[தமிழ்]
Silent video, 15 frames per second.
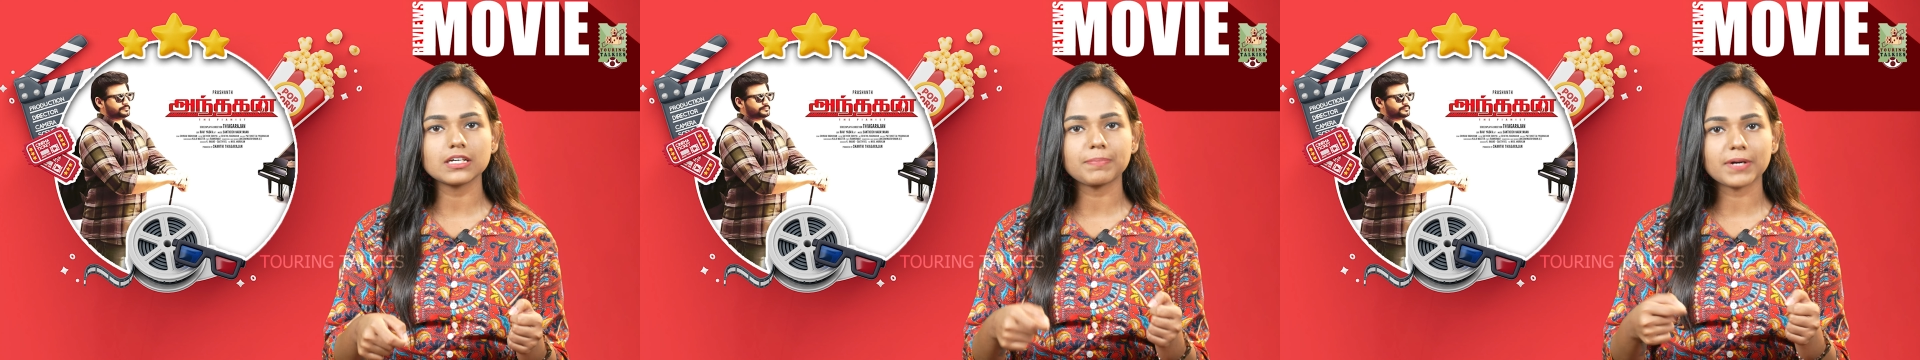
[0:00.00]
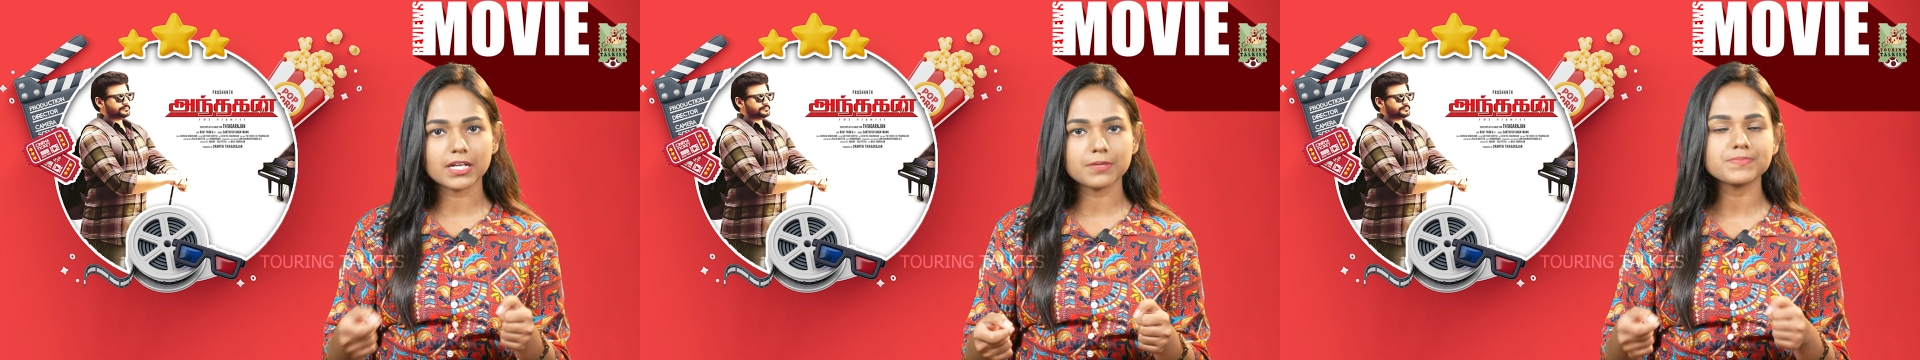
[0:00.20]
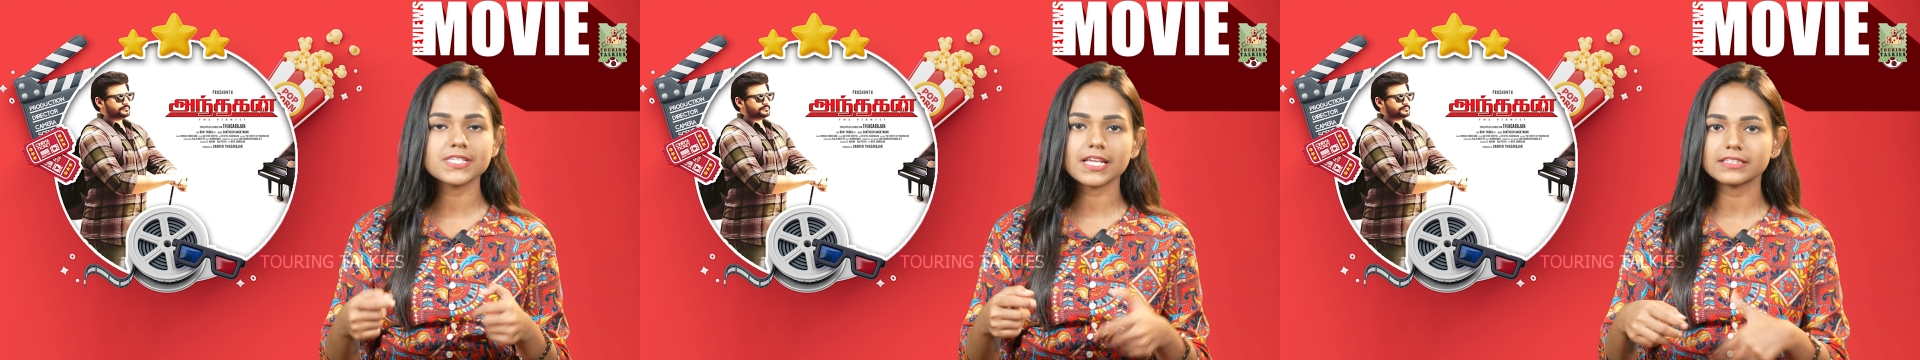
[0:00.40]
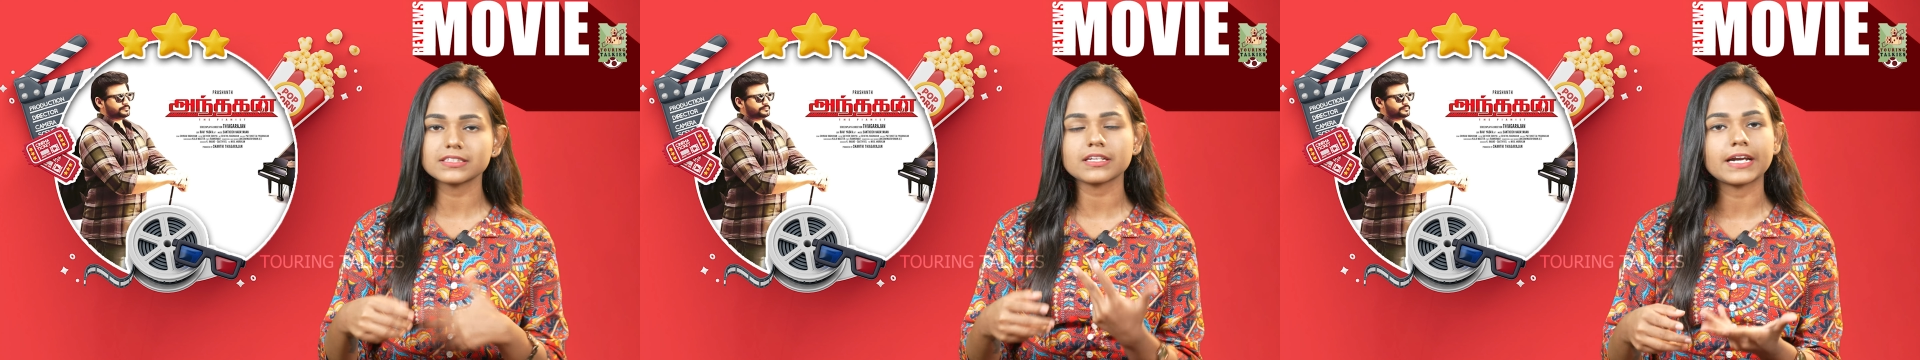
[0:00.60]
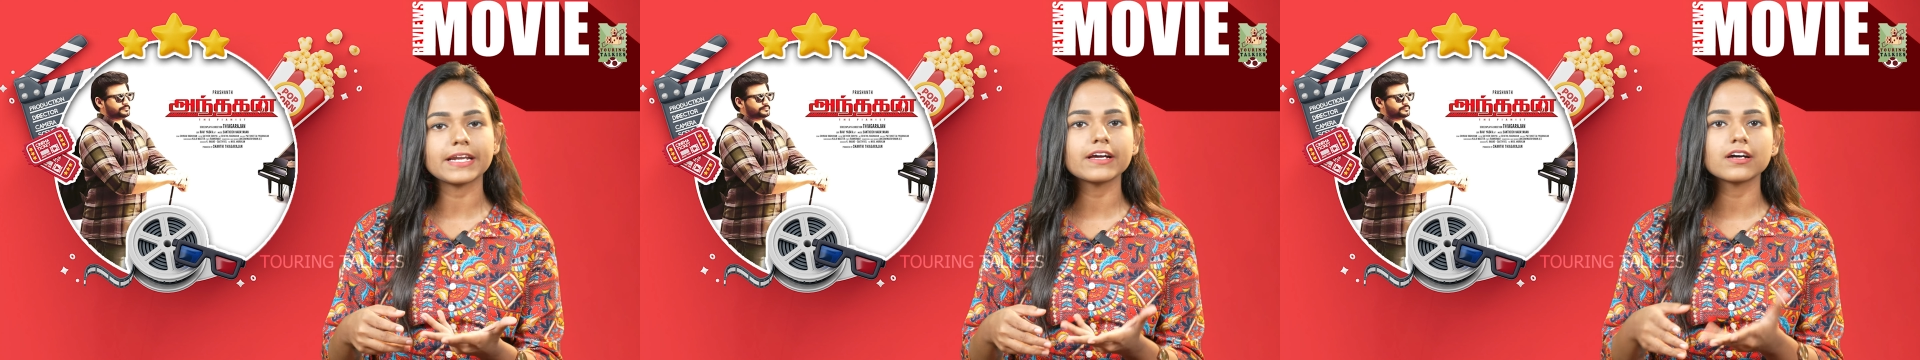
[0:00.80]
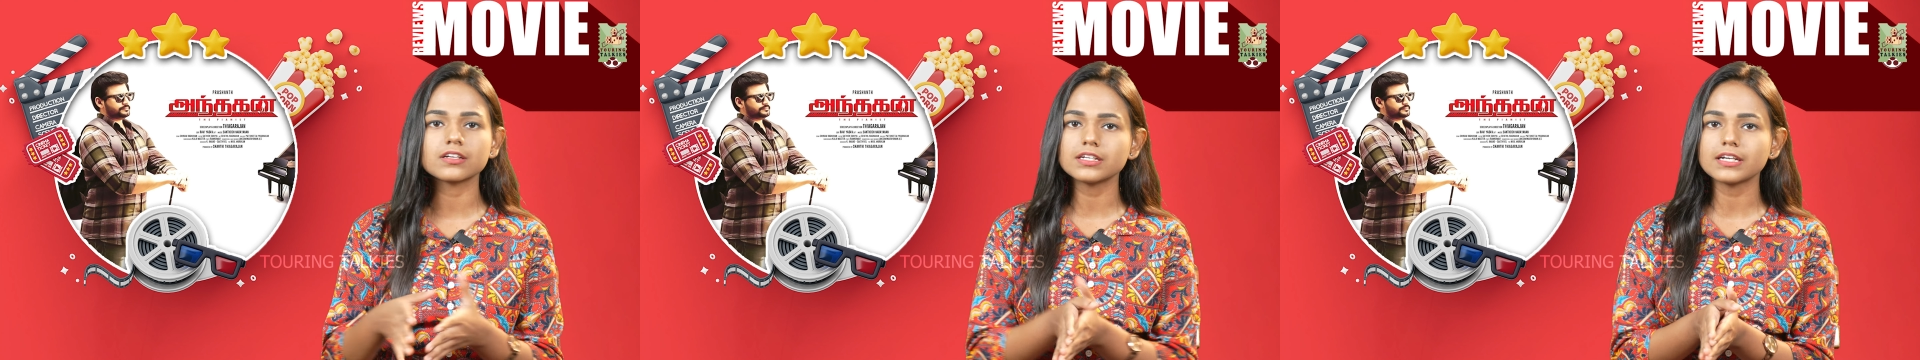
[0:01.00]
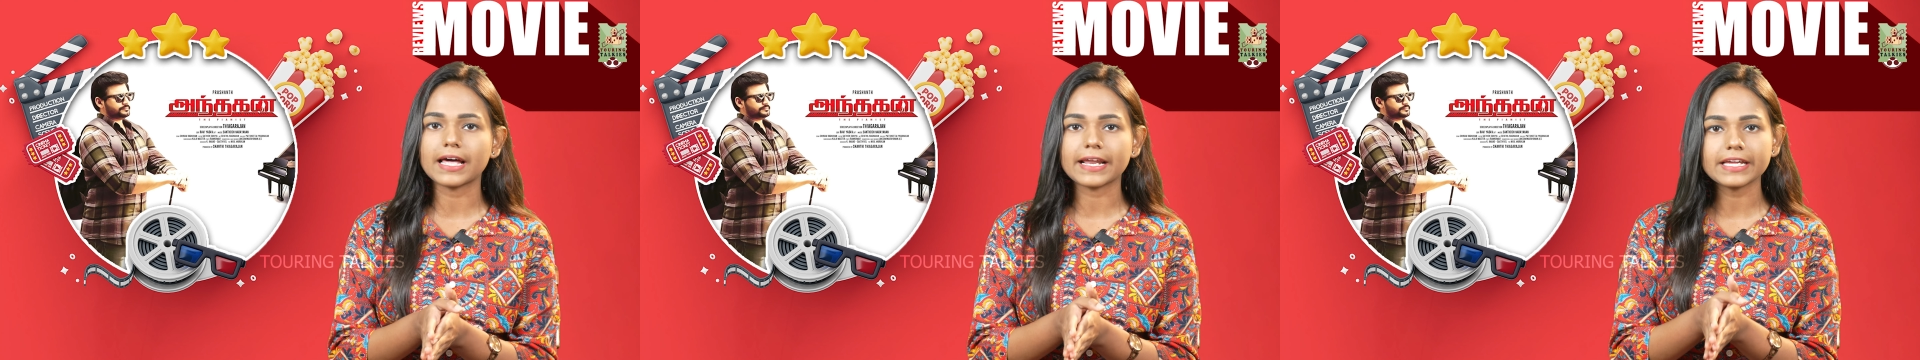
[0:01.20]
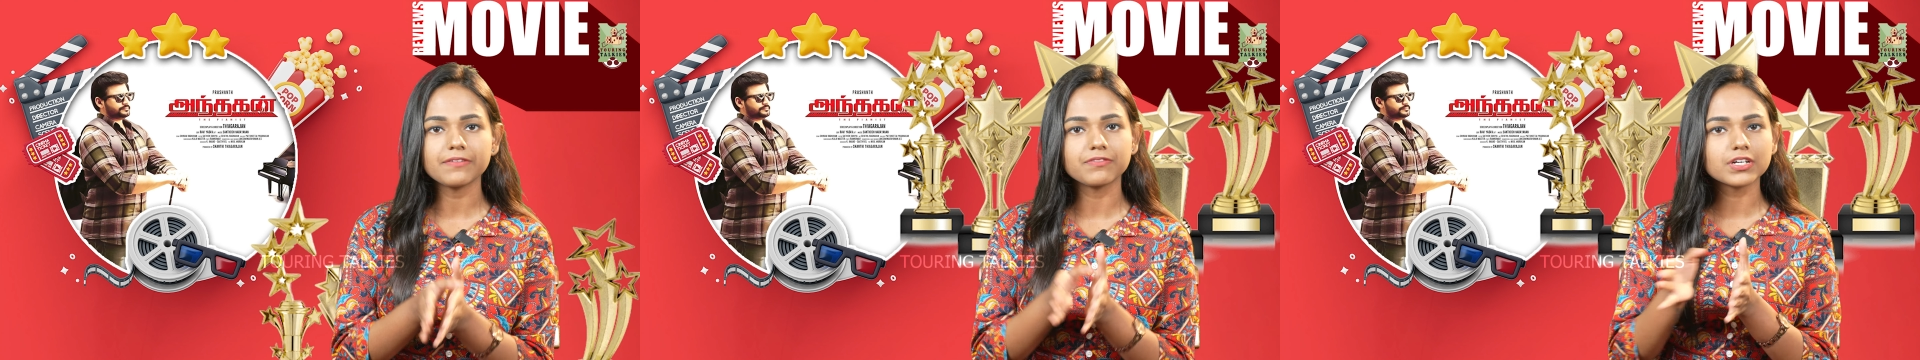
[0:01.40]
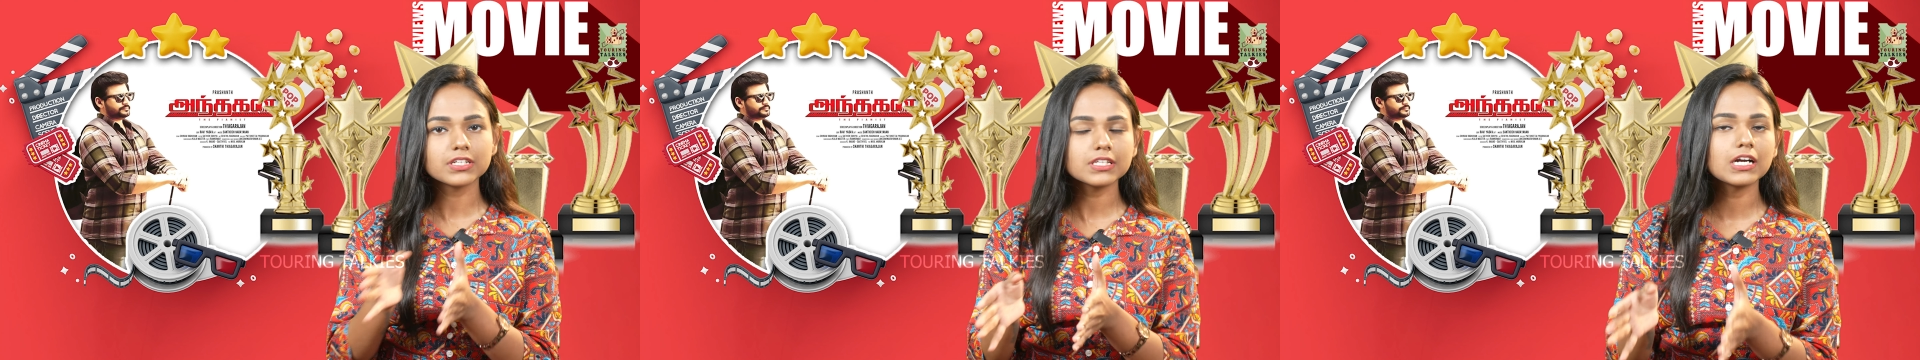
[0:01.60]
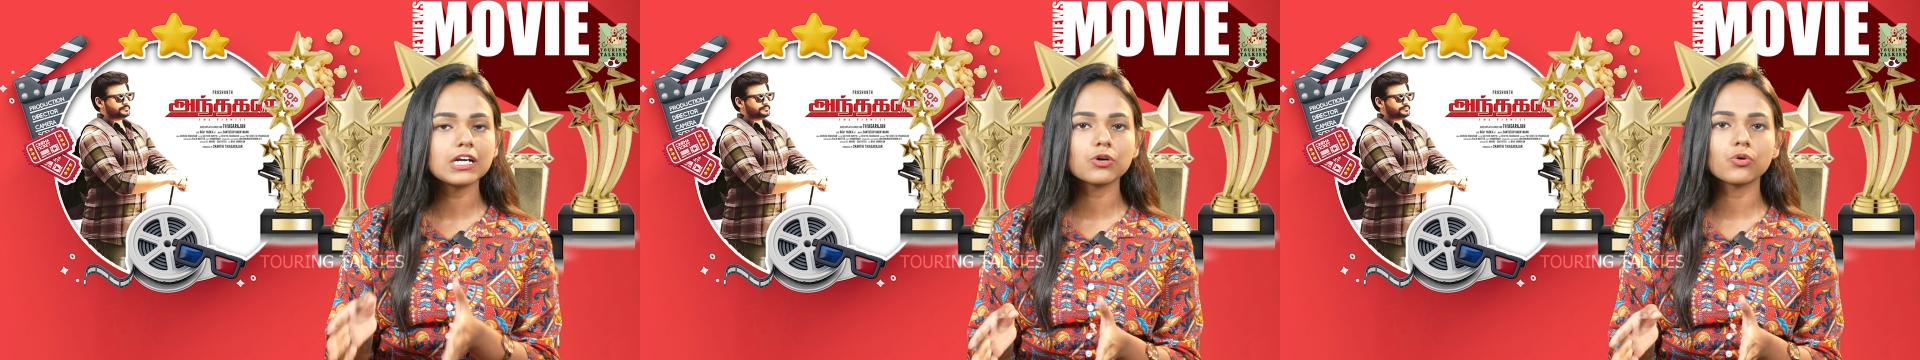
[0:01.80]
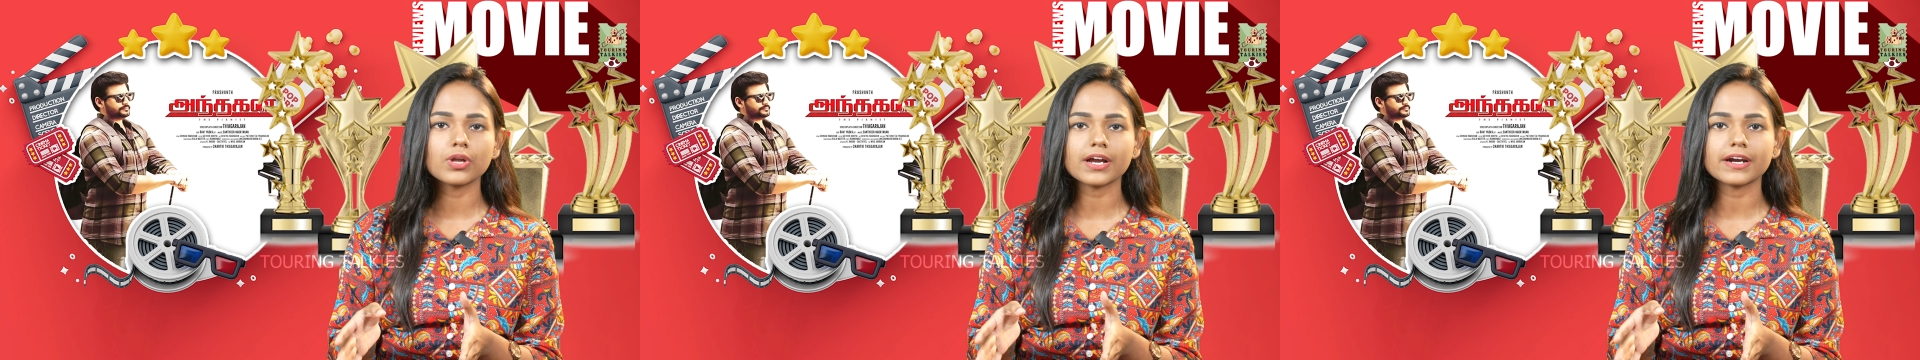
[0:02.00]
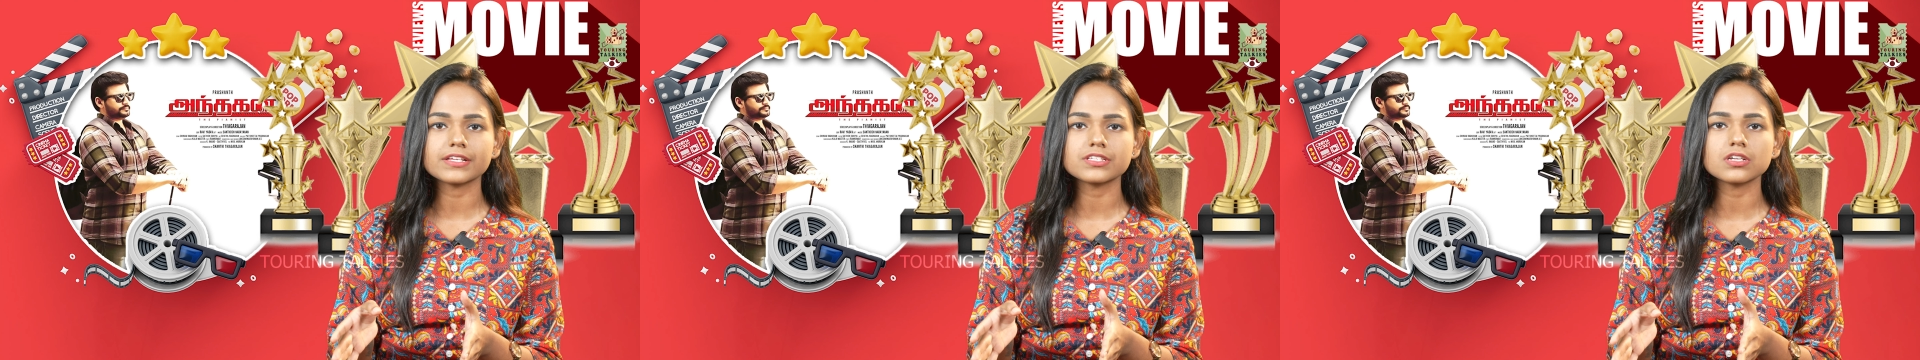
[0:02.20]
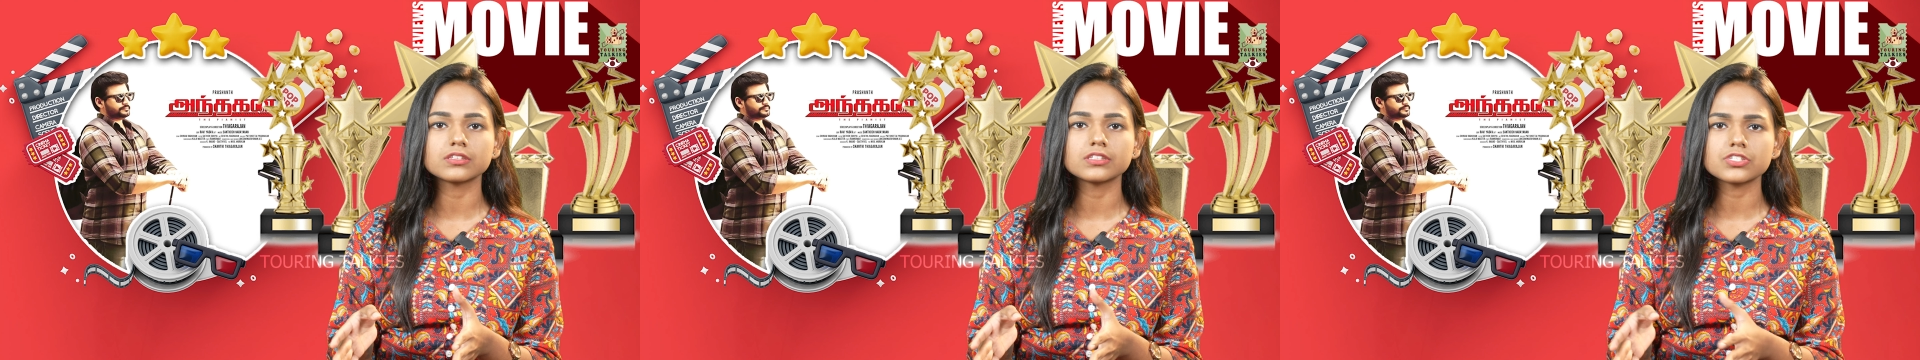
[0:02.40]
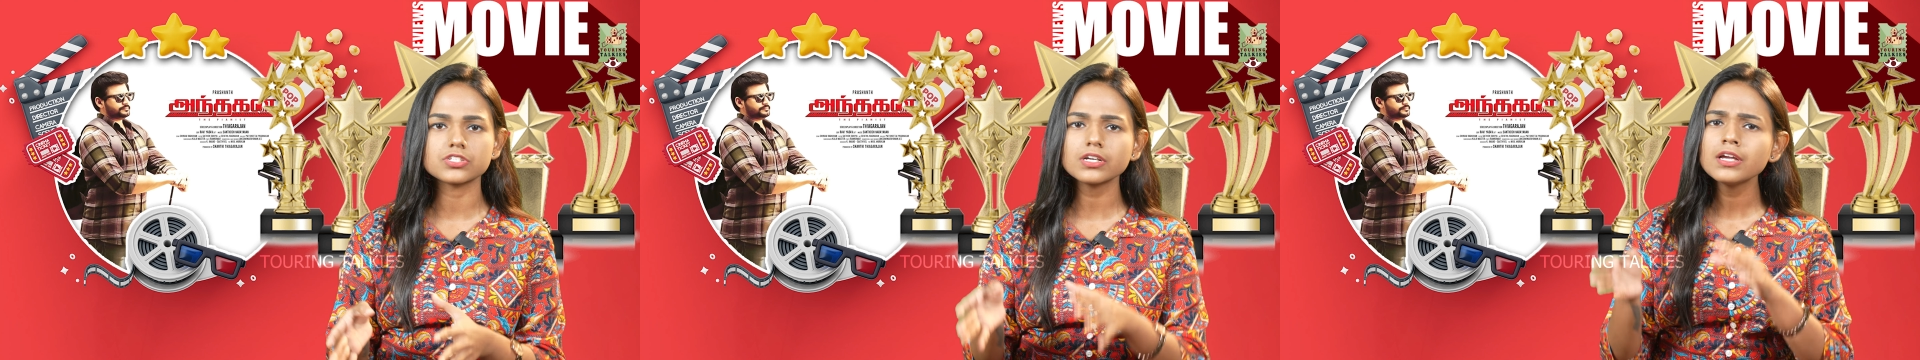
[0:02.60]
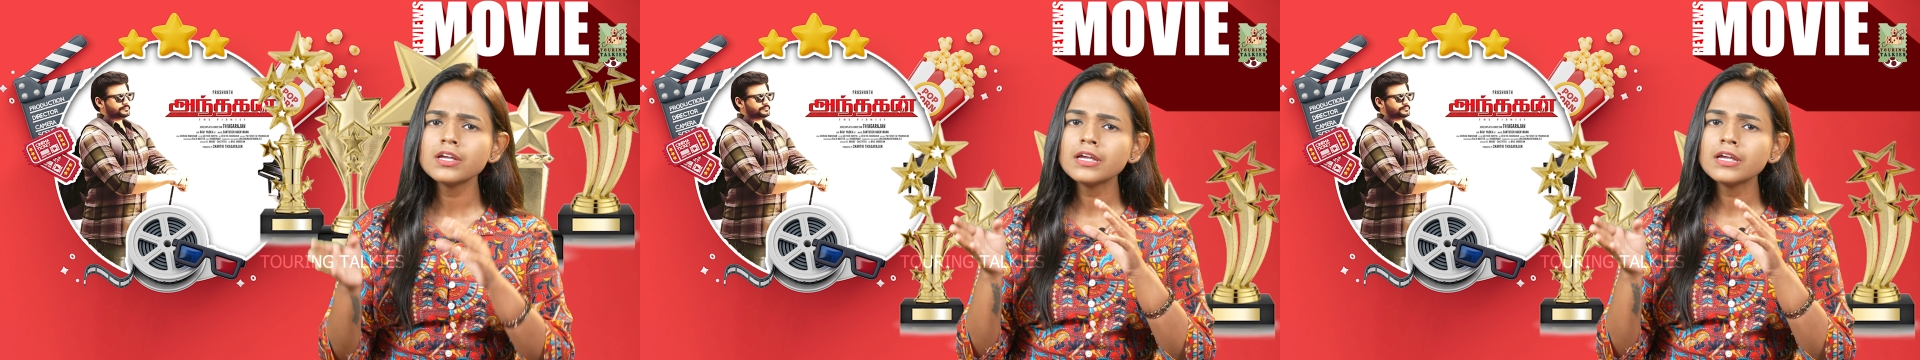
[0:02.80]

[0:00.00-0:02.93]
படம் சிறந்த நடிகர்னு நிறைய விருதுகள் கூட கிடச்சிருந்துச்சு